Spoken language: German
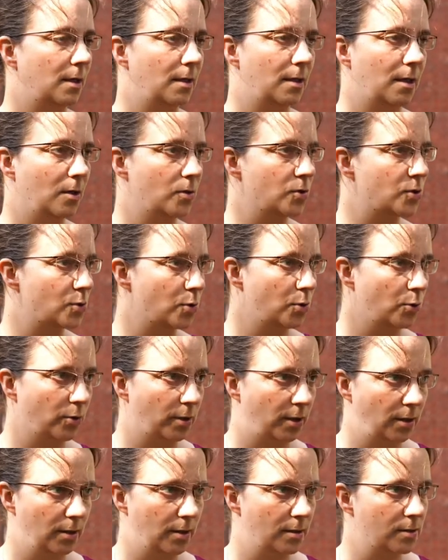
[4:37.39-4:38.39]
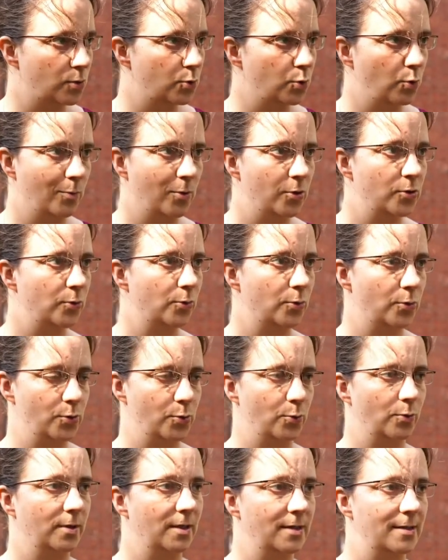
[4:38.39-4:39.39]
in der Histologie des Tumors oder
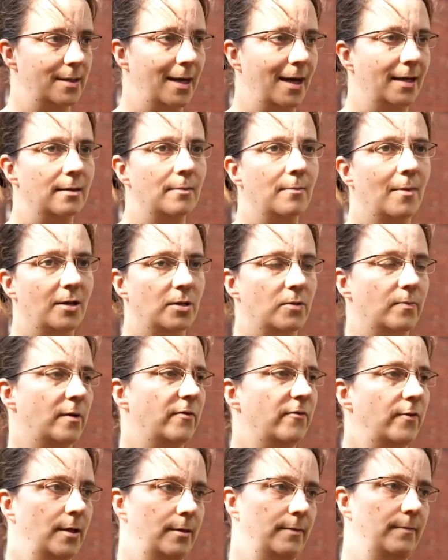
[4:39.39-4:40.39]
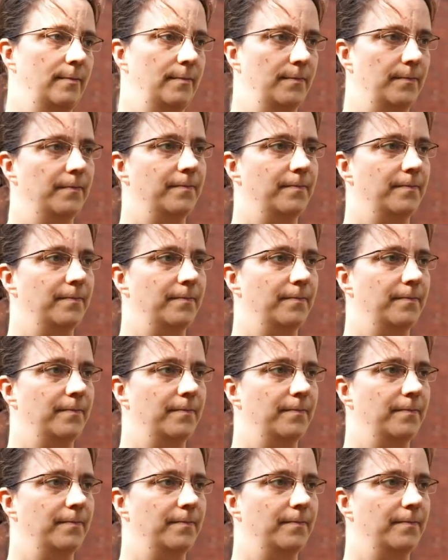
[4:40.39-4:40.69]
so. Das kann manchmal fehlen.